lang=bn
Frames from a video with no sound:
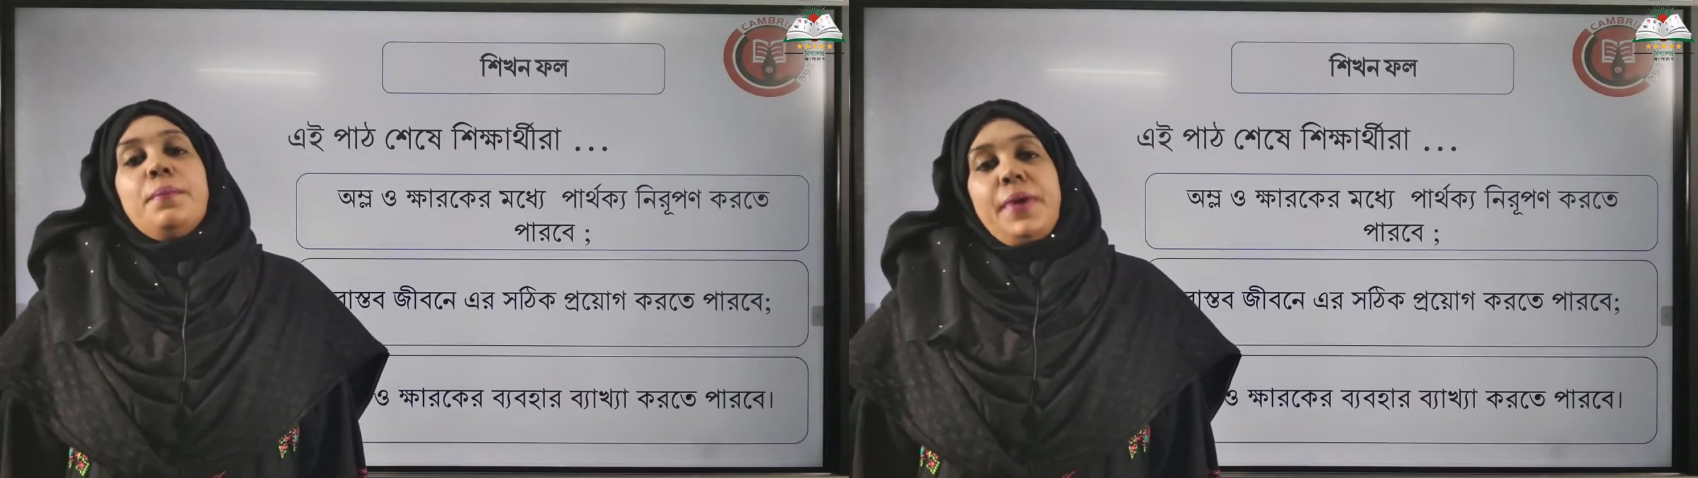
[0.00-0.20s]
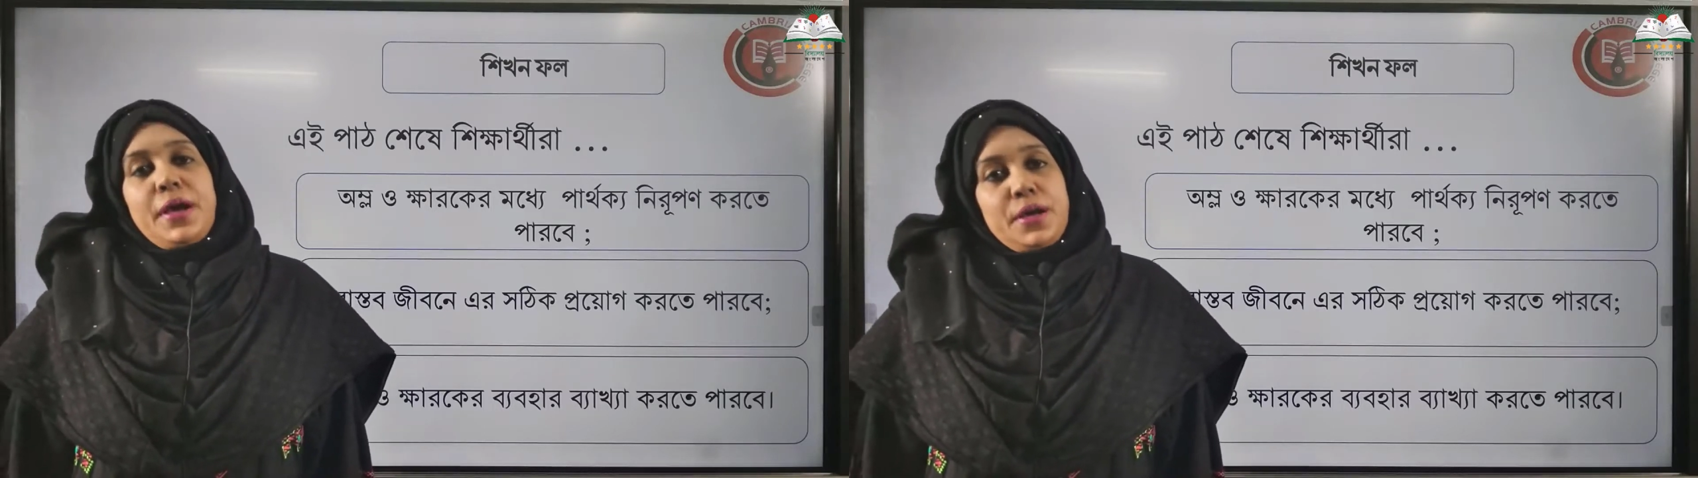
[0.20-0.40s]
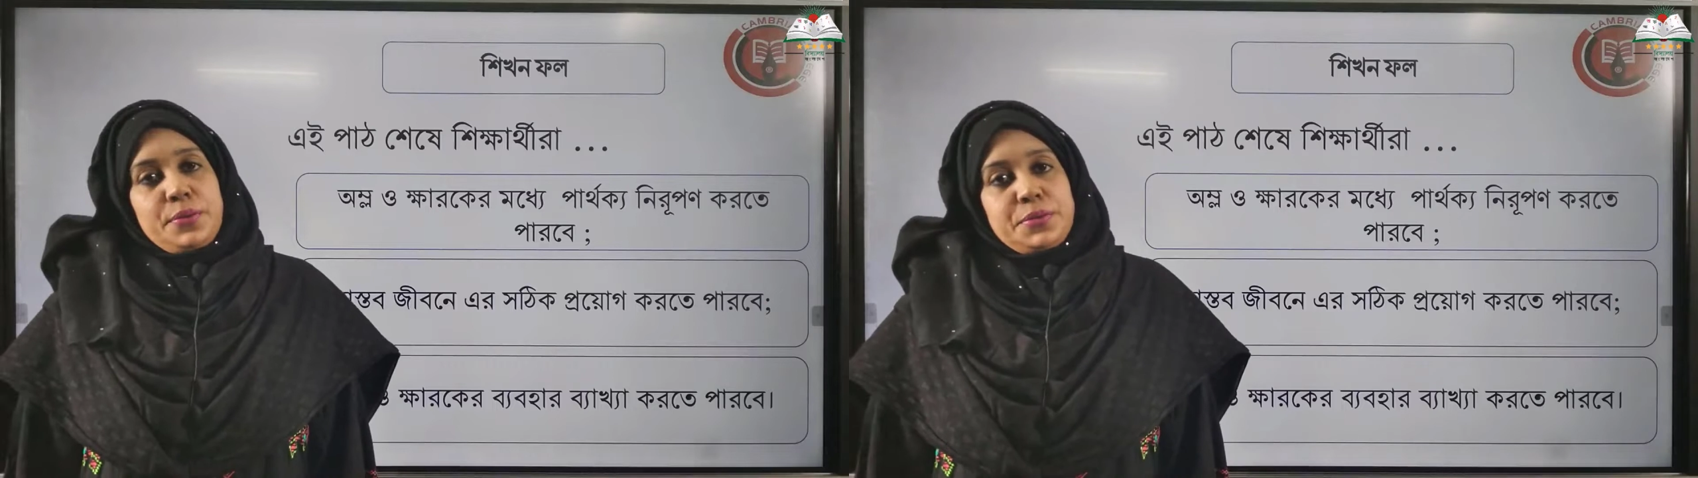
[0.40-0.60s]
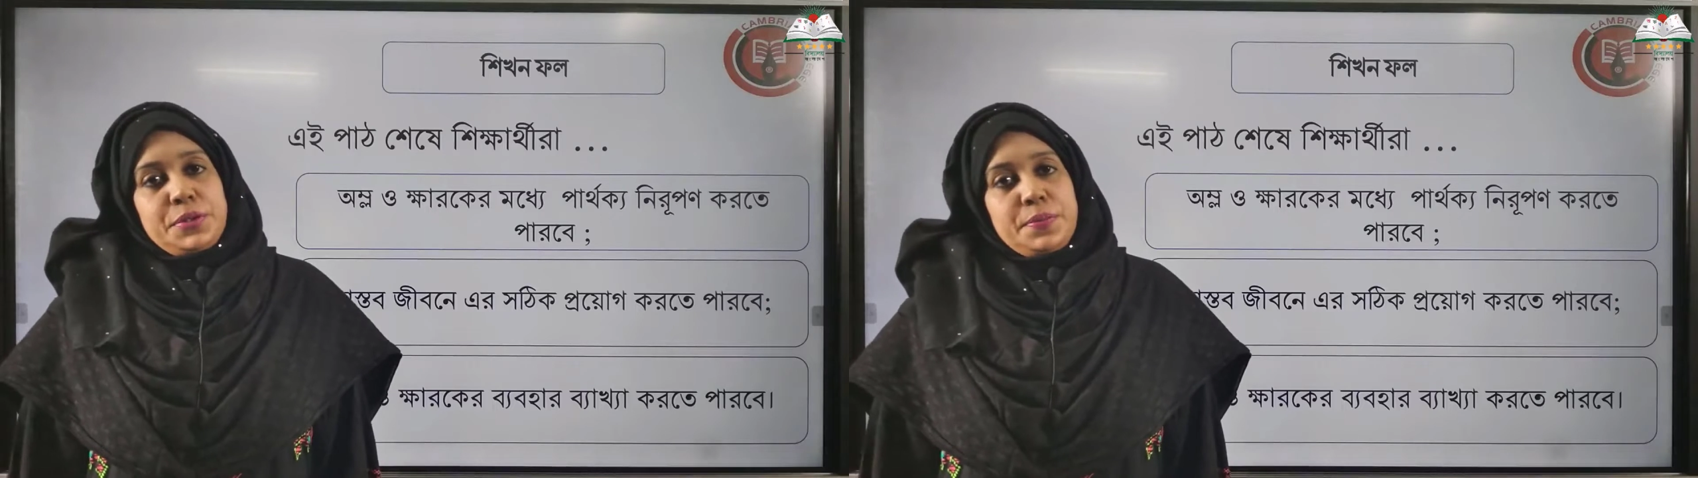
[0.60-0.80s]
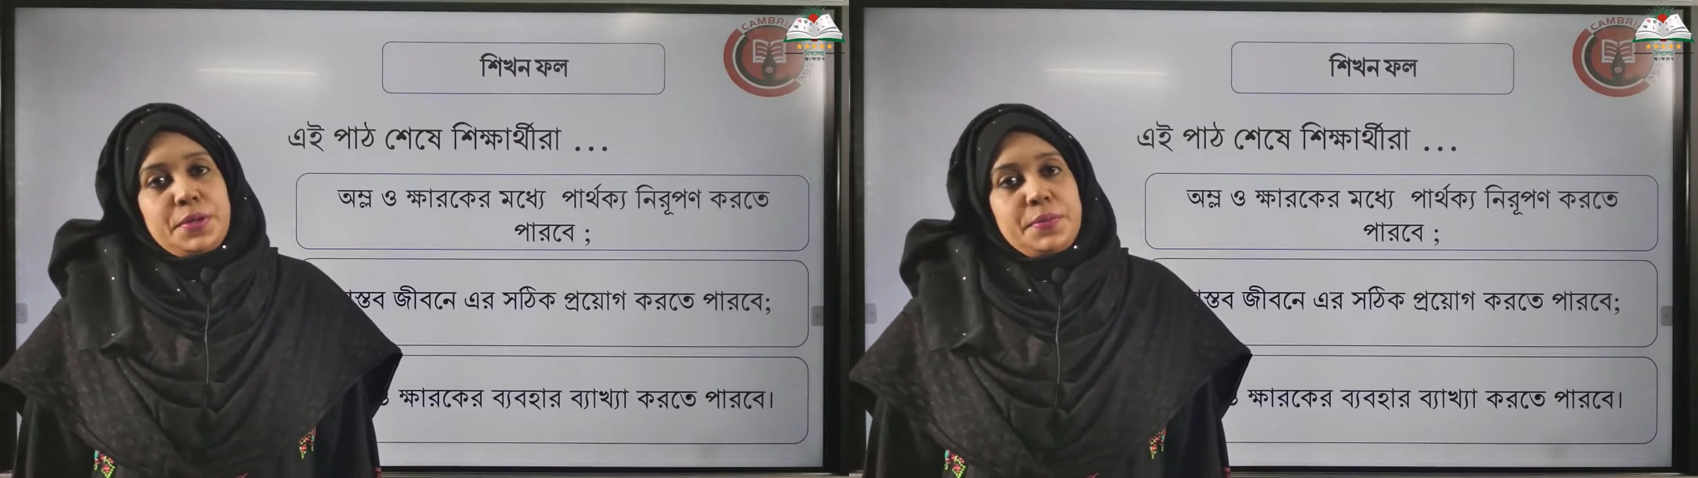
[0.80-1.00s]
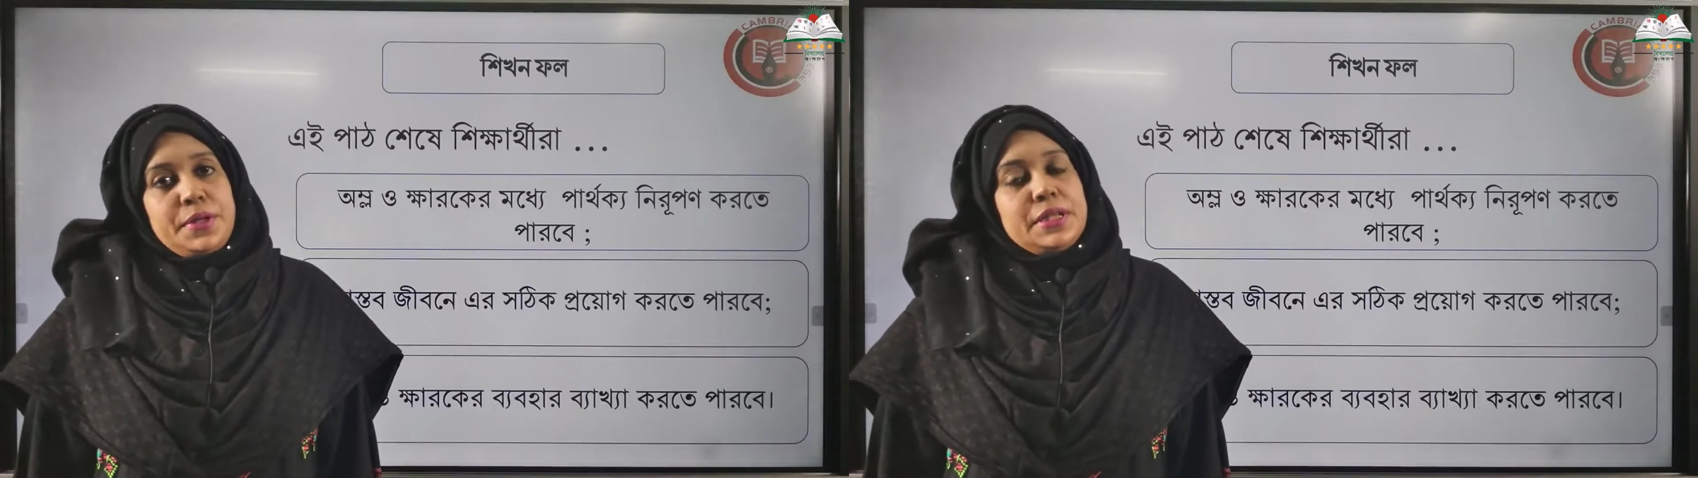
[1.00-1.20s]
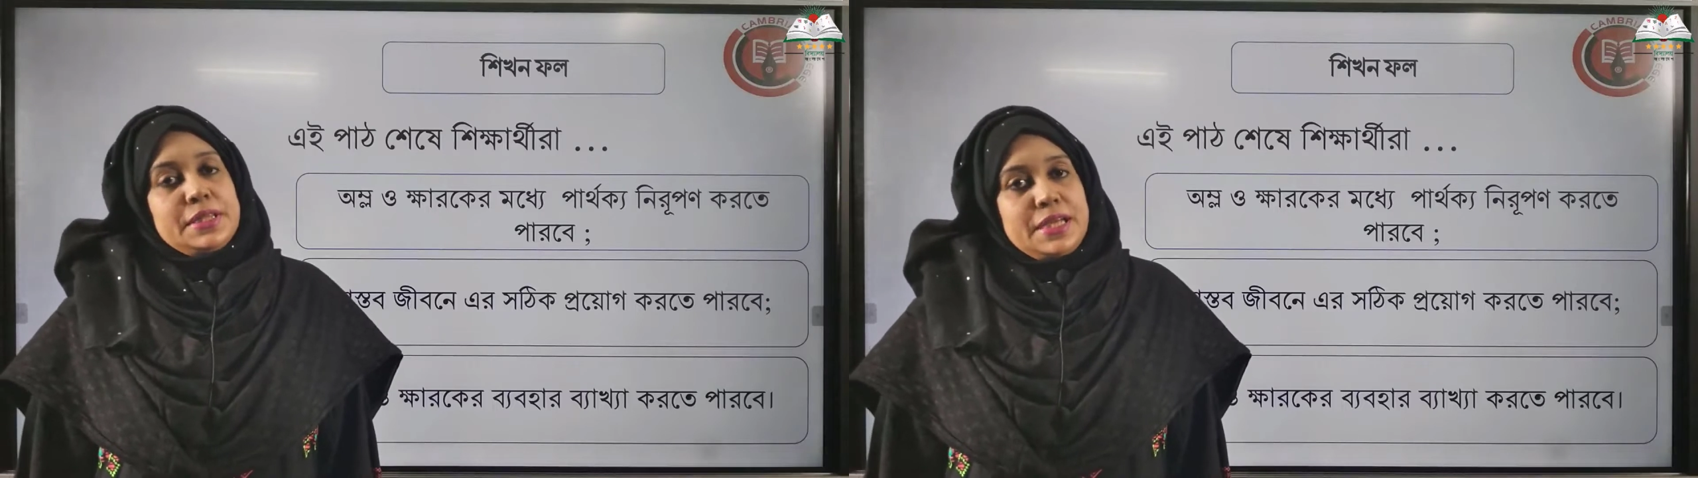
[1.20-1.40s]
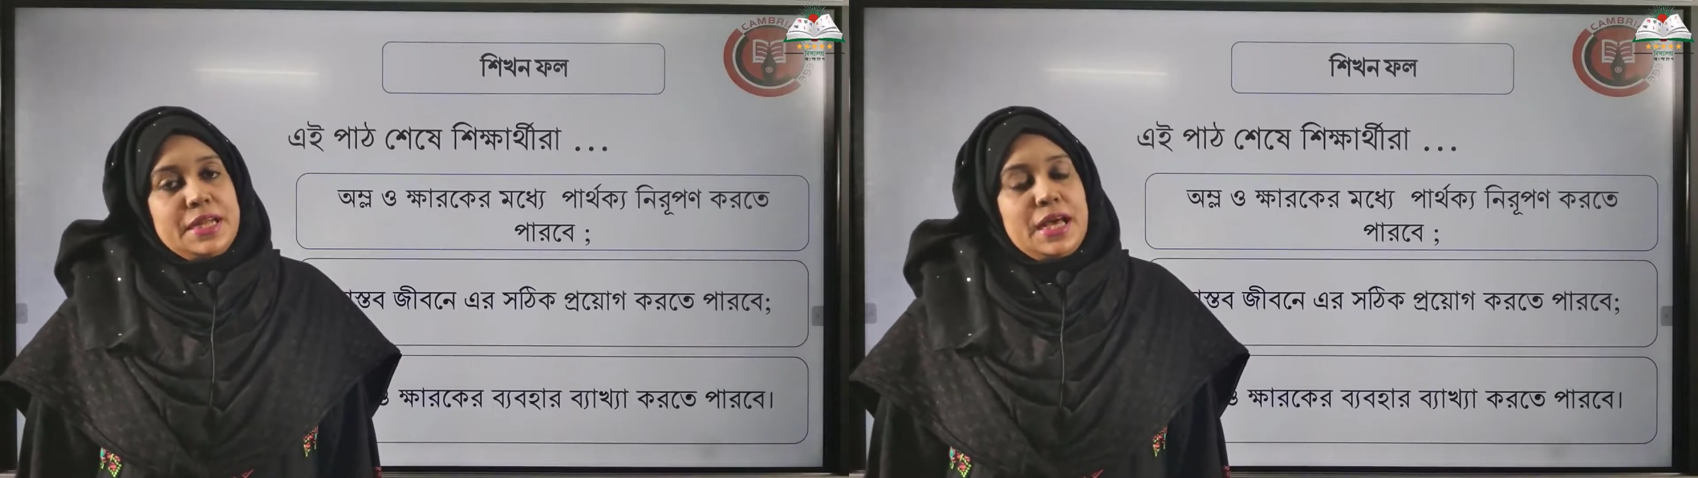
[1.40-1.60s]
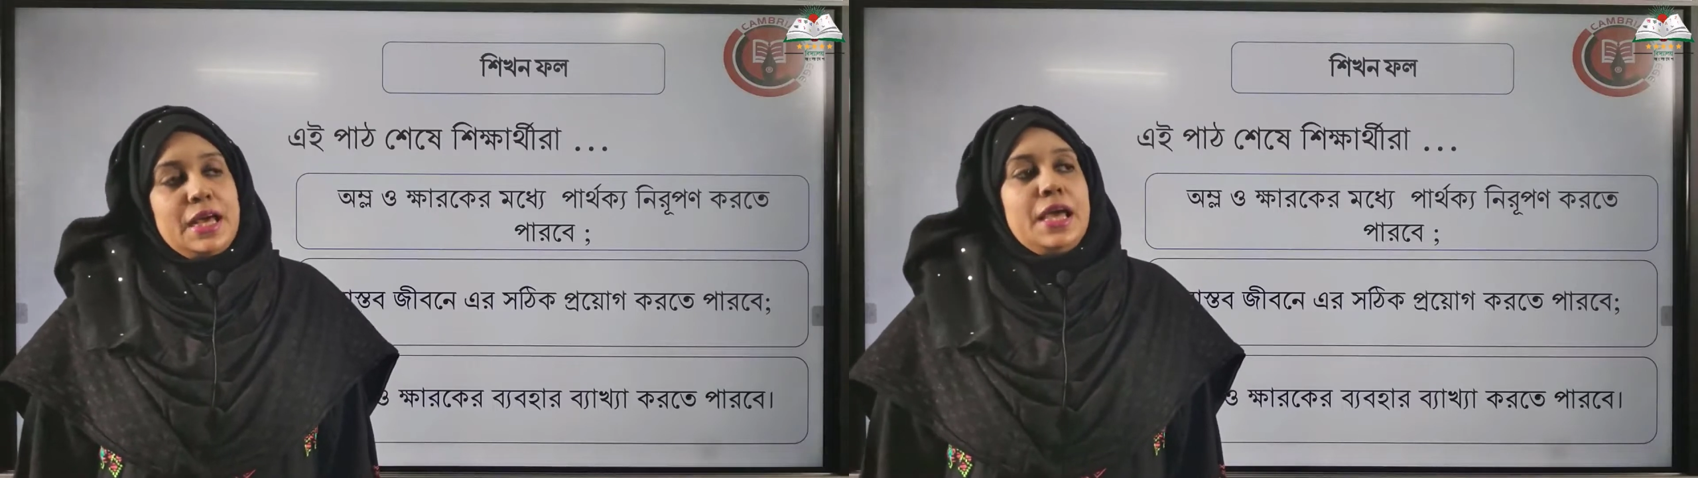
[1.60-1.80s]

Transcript: ব্যাখ্যা করতে পারবে তাই না